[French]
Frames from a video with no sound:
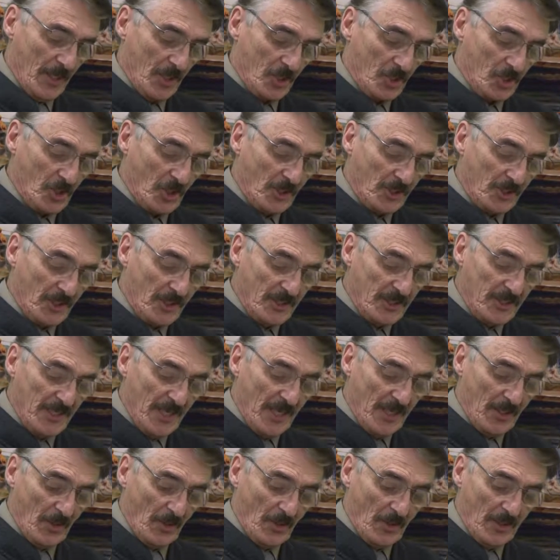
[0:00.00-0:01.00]
J'entendis
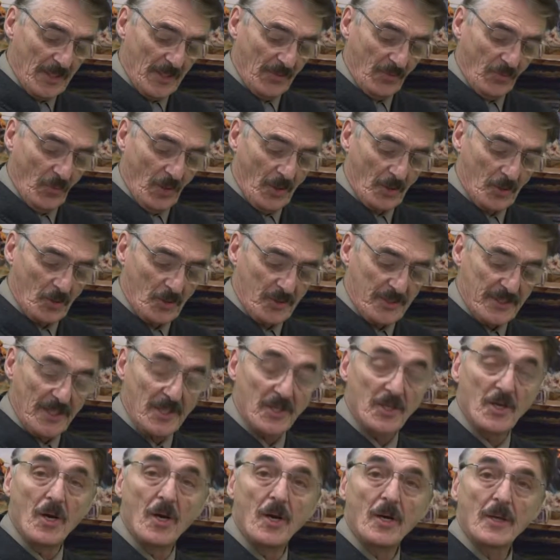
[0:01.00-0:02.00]
alors la voix du
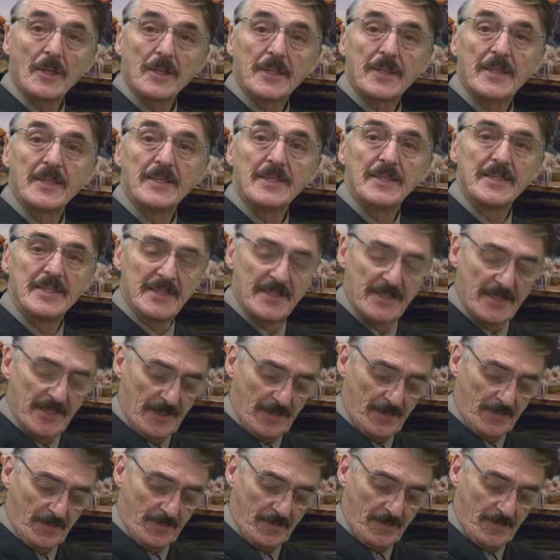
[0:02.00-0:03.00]
Seigneur qui
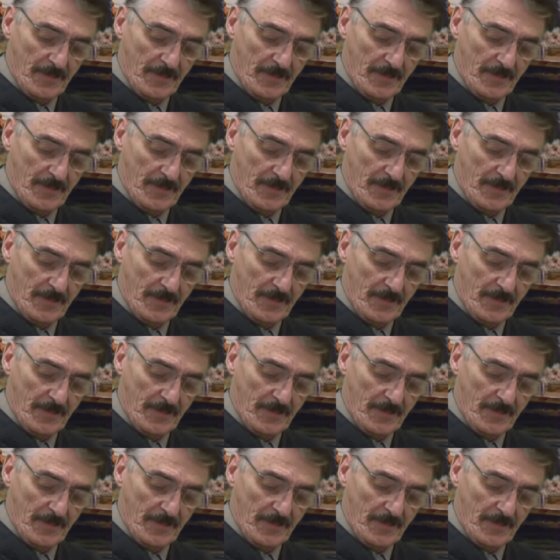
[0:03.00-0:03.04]
disait,